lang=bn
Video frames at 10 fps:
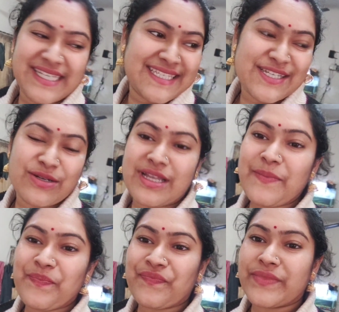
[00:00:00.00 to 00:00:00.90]
এত ভালো
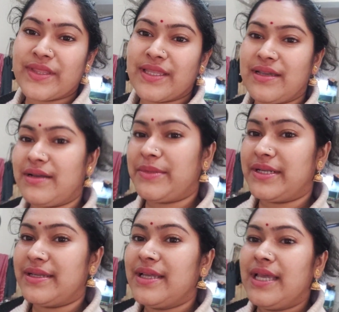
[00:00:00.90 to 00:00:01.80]
একটা মুহূর্ত
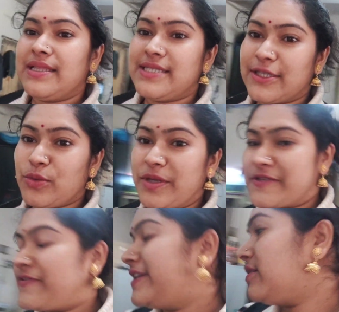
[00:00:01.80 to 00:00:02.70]
তোমাদের সঙ্গে শেয়ার
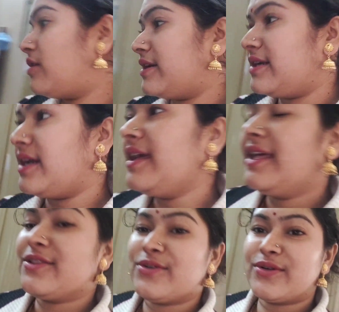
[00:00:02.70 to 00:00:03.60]
করতে চেয়েছিলাম
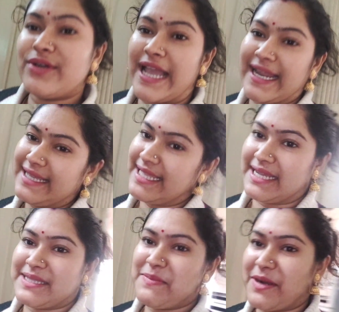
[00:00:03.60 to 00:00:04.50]
ওই জন্য
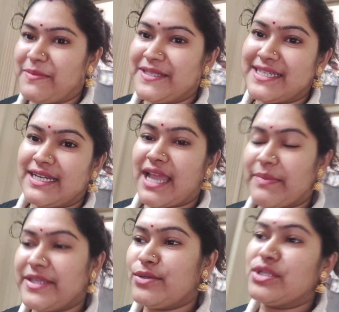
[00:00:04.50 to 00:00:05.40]
ভিডিওটা আমি ডিলিট করে
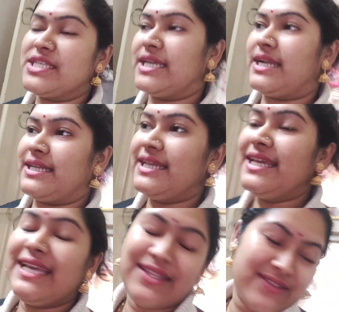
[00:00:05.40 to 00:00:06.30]
দিইনি
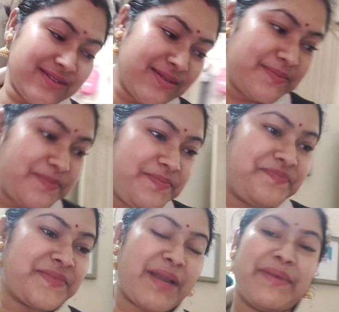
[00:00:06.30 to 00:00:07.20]
তাও ভাবলাম যে
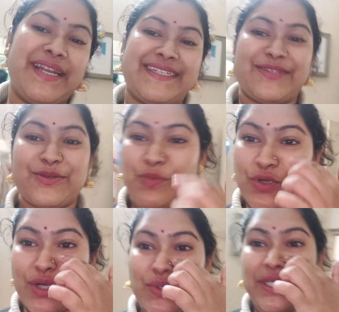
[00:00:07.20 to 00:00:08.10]
কিছুটা
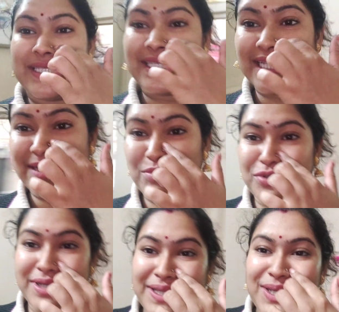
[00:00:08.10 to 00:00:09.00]
ম্যানেজ করে
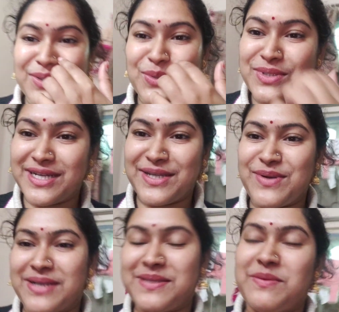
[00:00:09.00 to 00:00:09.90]
তোমাদের সামনে
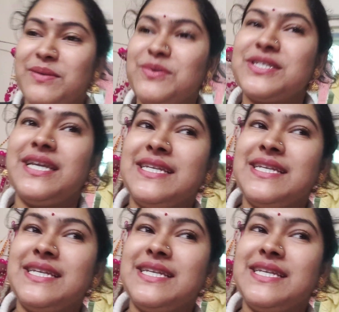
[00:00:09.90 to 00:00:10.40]
আনি কারণ